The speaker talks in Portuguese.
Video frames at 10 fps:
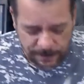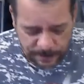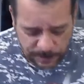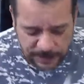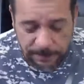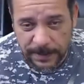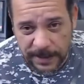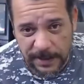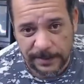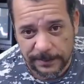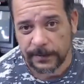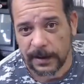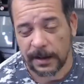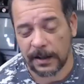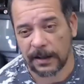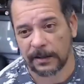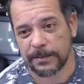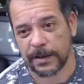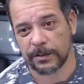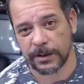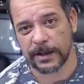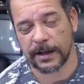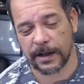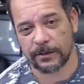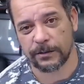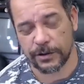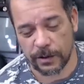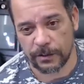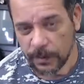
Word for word: para poder pegar a, a, bermuda que caiu no chão.